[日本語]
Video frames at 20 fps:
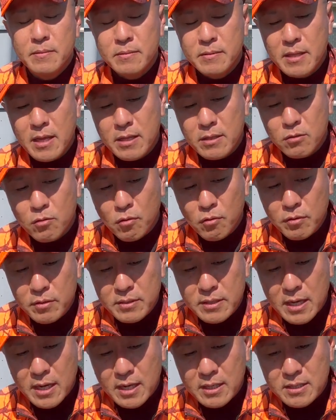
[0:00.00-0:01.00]
で、どういっ
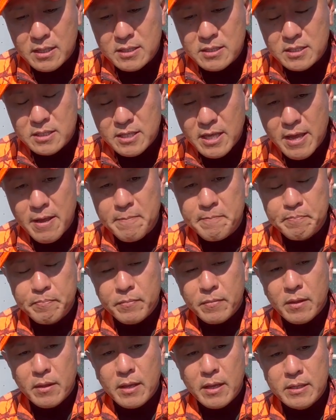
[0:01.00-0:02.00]
た形で
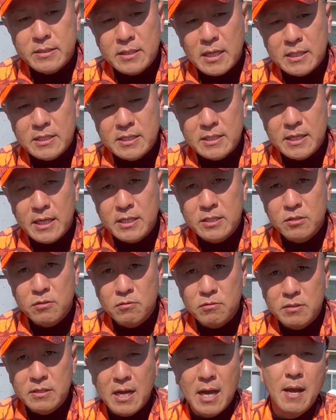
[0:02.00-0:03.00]
撮影す
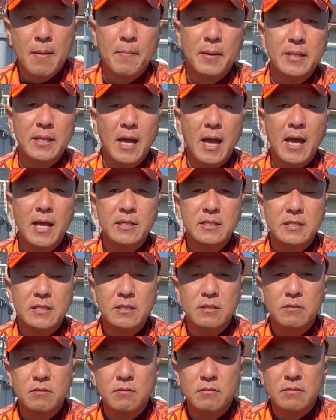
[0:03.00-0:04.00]
るか、また配信
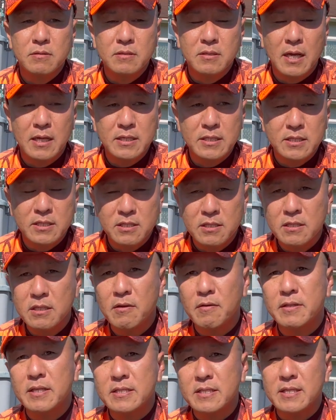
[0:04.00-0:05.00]
するかについて
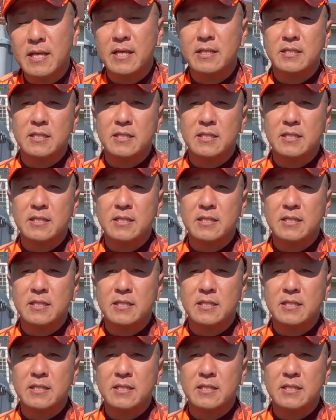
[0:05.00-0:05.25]
はですね、